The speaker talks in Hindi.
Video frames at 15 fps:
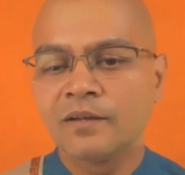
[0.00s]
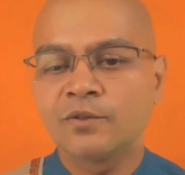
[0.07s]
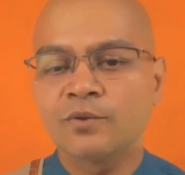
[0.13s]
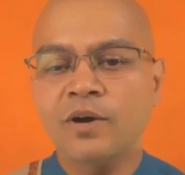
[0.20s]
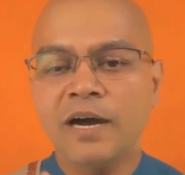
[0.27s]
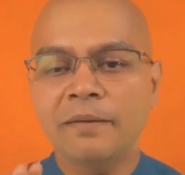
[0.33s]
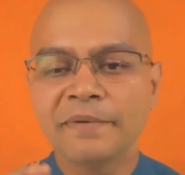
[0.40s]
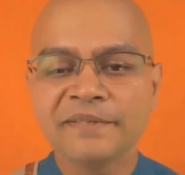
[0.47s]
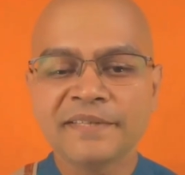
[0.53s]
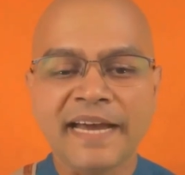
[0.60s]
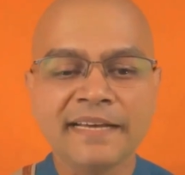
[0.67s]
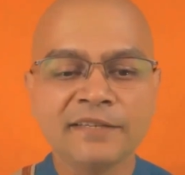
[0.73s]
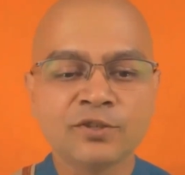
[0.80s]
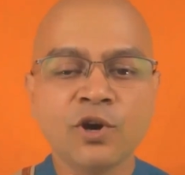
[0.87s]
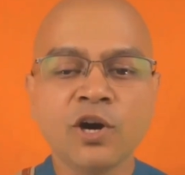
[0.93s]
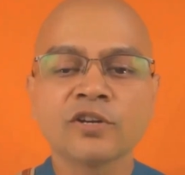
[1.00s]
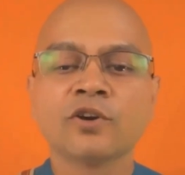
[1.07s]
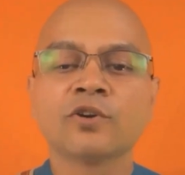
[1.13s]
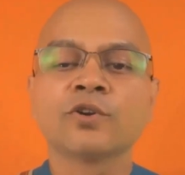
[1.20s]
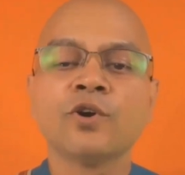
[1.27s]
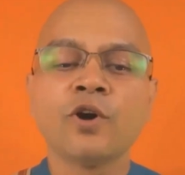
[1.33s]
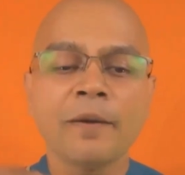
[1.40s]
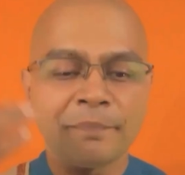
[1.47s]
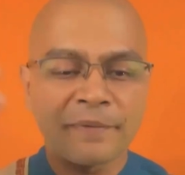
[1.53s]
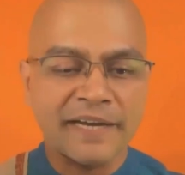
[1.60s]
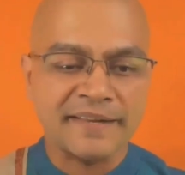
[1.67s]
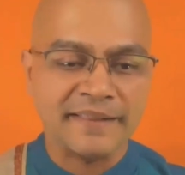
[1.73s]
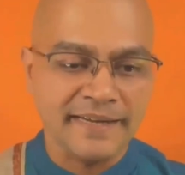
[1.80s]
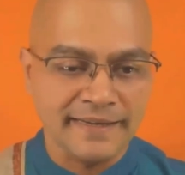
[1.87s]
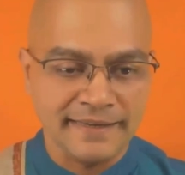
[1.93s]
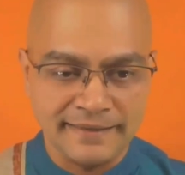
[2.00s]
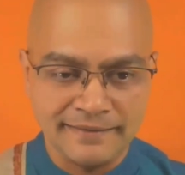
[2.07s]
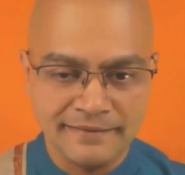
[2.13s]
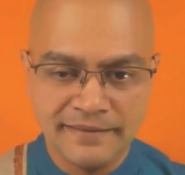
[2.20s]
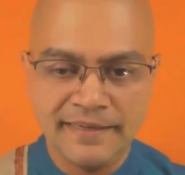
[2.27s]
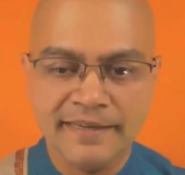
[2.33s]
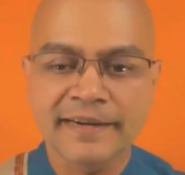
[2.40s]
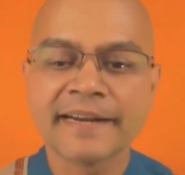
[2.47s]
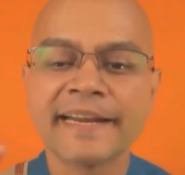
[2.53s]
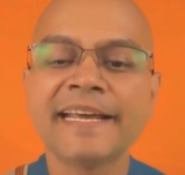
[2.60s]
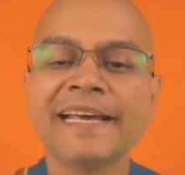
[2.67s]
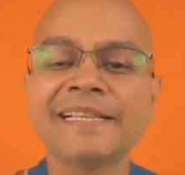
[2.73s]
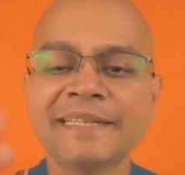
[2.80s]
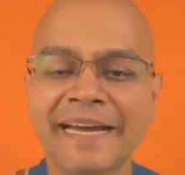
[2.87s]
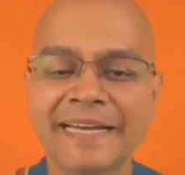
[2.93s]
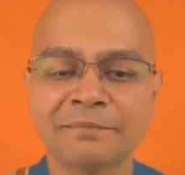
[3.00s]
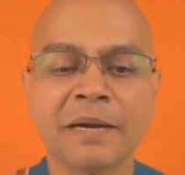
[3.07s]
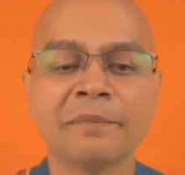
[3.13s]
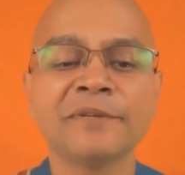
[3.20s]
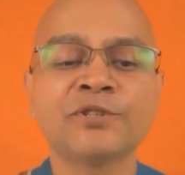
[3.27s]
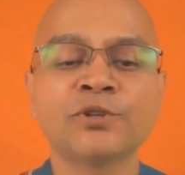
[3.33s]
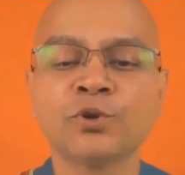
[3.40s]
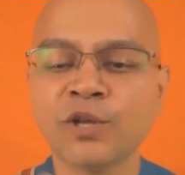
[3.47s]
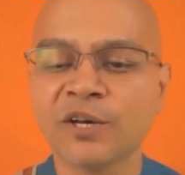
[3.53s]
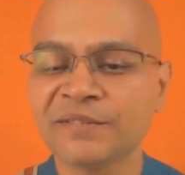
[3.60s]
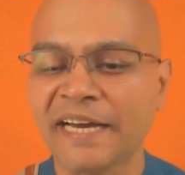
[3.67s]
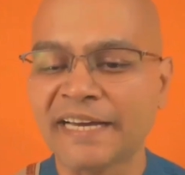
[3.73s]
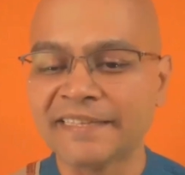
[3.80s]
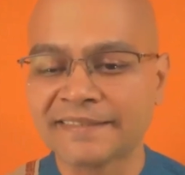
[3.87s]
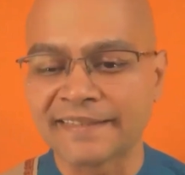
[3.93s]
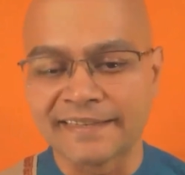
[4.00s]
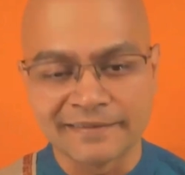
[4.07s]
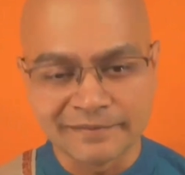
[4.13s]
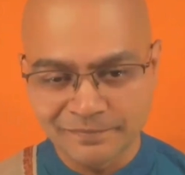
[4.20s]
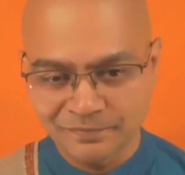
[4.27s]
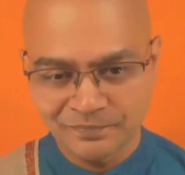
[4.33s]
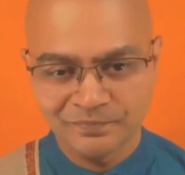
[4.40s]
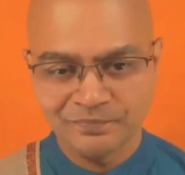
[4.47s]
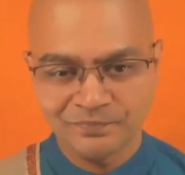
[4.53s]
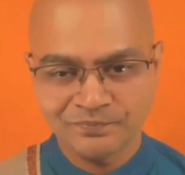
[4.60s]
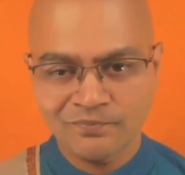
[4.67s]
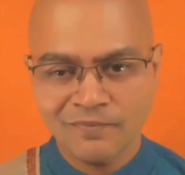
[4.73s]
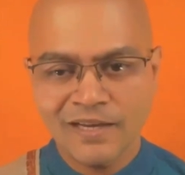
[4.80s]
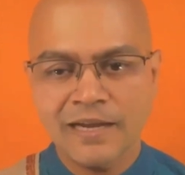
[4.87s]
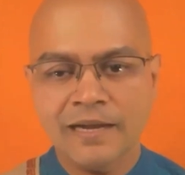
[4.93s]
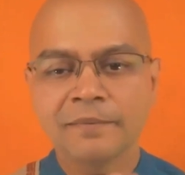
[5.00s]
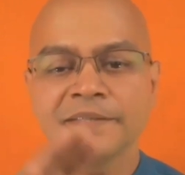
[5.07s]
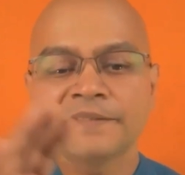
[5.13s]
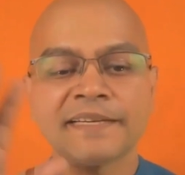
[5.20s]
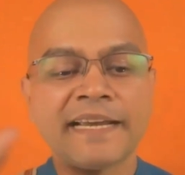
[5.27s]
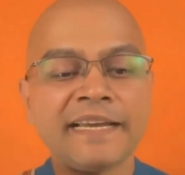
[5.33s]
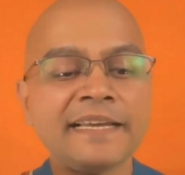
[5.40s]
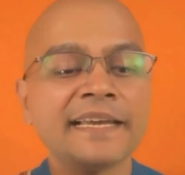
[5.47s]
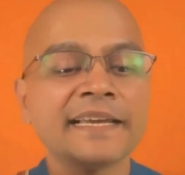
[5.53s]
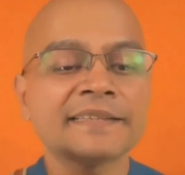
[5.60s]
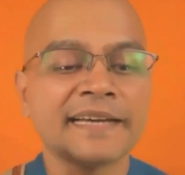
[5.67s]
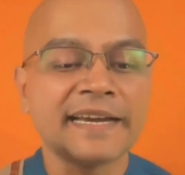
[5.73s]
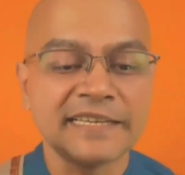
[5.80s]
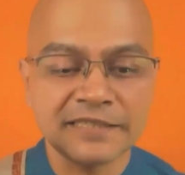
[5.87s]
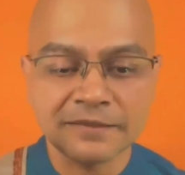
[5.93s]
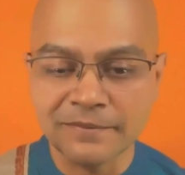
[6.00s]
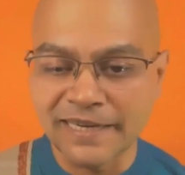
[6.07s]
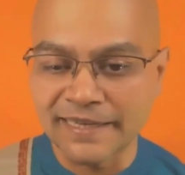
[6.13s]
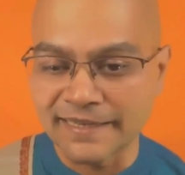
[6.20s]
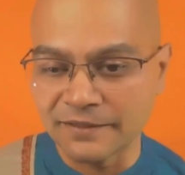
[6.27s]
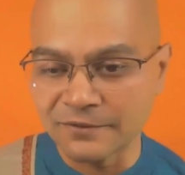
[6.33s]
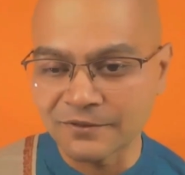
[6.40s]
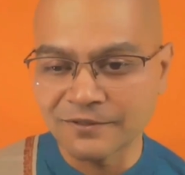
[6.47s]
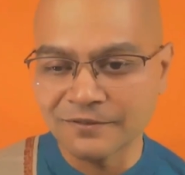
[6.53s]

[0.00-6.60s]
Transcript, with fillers: तो अभी साइंस को और ग्रो अप करना है रियल साइंस अभी सूडो साइंस है अभी सही के साइंस में आना है उसको